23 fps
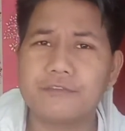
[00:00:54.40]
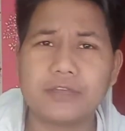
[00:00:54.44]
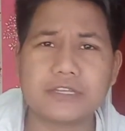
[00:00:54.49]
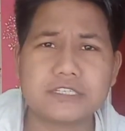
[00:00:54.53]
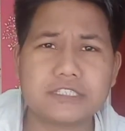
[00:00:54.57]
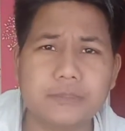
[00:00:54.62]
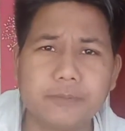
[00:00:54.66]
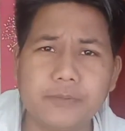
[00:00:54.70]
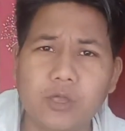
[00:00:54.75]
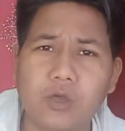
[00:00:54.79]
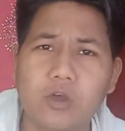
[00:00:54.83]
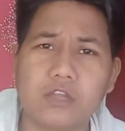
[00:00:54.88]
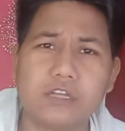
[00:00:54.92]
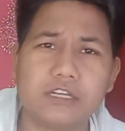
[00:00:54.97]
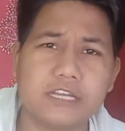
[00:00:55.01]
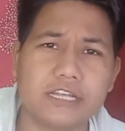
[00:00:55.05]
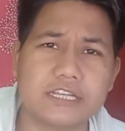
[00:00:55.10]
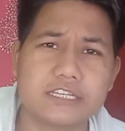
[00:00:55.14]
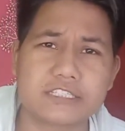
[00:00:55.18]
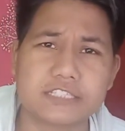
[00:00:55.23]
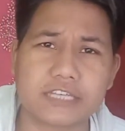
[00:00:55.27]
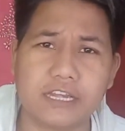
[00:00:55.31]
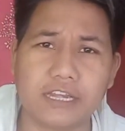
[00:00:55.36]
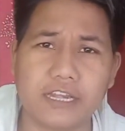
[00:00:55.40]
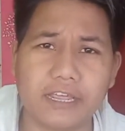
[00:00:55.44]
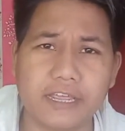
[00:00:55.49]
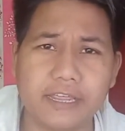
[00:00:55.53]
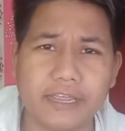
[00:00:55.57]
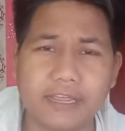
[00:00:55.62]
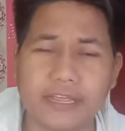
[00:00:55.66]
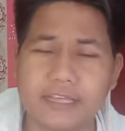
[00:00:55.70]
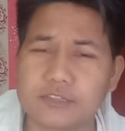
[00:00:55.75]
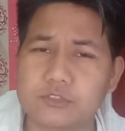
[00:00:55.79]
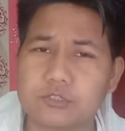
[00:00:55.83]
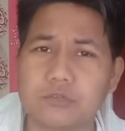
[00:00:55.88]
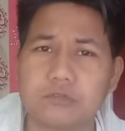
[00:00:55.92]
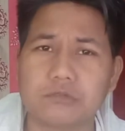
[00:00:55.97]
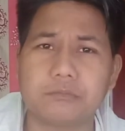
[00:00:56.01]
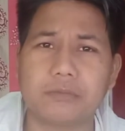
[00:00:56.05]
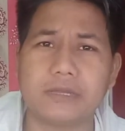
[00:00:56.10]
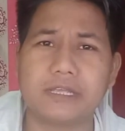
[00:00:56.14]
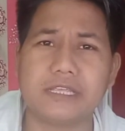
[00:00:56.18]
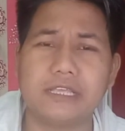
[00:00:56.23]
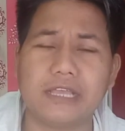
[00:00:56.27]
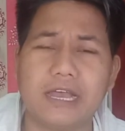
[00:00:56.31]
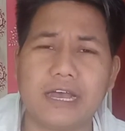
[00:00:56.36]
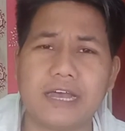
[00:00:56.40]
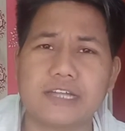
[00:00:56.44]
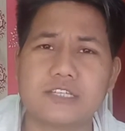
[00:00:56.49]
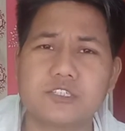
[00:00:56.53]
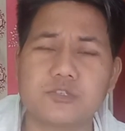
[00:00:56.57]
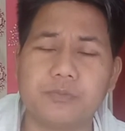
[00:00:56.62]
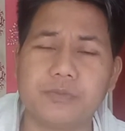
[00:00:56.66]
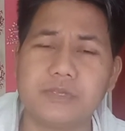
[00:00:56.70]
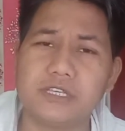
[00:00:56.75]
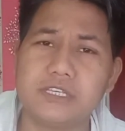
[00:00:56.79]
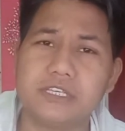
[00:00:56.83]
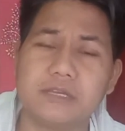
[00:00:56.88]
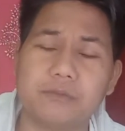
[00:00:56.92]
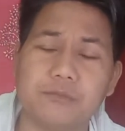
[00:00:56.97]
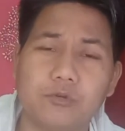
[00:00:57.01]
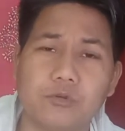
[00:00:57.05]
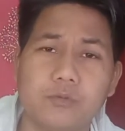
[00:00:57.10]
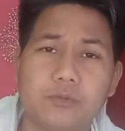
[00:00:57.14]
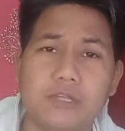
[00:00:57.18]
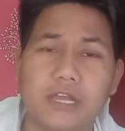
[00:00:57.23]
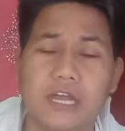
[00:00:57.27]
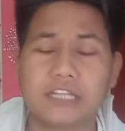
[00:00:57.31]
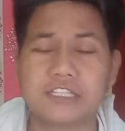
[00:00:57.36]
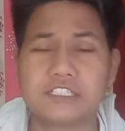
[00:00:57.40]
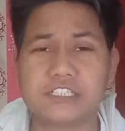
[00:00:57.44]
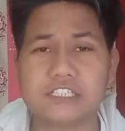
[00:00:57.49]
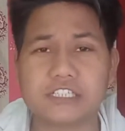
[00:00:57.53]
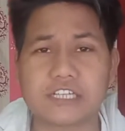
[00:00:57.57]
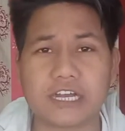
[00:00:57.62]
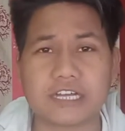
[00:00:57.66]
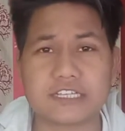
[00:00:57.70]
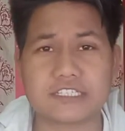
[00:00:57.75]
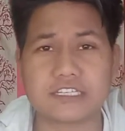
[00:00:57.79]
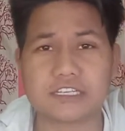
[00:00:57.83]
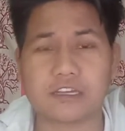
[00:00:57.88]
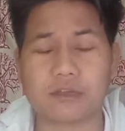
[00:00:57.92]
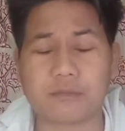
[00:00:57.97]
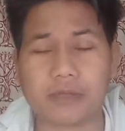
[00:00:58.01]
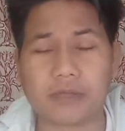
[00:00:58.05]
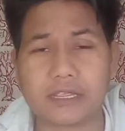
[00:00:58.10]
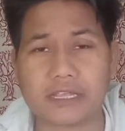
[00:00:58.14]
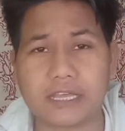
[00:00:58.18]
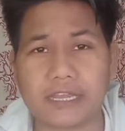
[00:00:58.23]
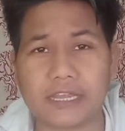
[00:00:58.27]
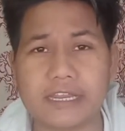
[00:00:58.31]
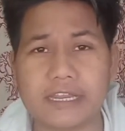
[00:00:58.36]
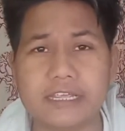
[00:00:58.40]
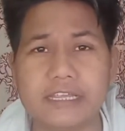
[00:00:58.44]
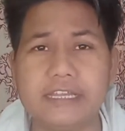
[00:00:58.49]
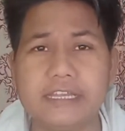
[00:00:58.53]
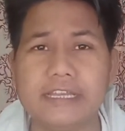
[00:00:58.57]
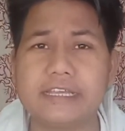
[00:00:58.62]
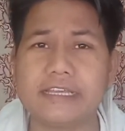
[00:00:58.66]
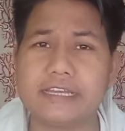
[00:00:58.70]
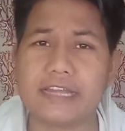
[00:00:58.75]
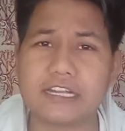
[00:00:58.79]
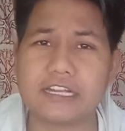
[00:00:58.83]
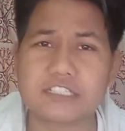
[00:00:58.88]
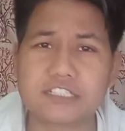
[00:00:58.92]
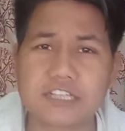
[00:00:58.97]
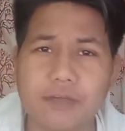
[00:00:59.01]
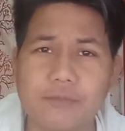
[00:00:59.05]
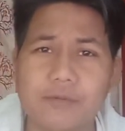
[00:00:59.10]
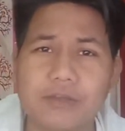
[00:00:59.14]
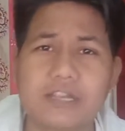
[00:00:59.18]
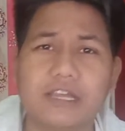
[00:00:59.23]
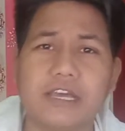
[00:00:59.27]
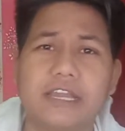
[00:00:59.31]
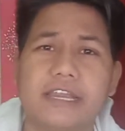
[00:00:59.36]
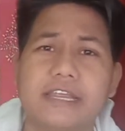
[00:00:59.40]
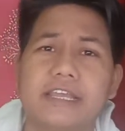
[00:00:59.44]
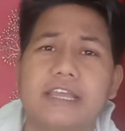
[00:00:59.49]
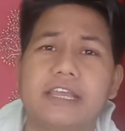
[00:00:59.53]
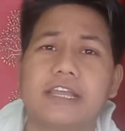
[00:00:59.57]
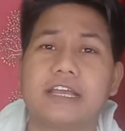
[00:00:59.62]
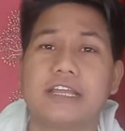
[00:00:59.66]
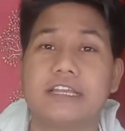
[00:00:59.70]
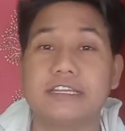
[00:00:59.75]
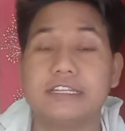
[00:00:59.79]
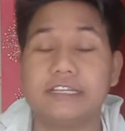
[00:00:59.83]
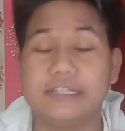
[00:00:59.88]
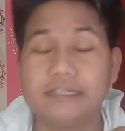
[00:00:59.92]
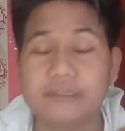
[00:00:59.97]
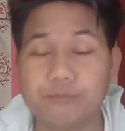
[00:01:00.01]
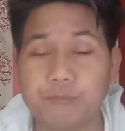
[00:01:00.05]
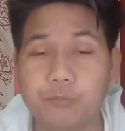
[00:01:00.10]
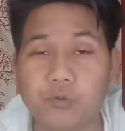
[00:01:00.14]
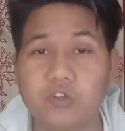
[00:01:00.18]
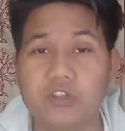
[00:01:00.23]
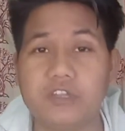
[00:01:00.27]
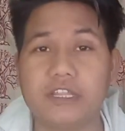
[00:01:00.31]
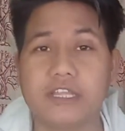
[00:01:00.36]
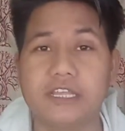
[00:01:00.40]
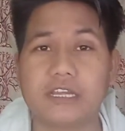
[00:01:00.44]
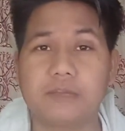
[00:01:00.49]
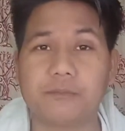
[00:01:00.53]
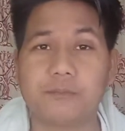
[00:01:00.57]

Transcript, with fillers: वैसे भी हॉलीडेज चल रहे हैं तो भाई आज भी ये मूवी अच्छी खासी कमाई करेगी लेकिन आज कवर करेंगे कल की फुल डे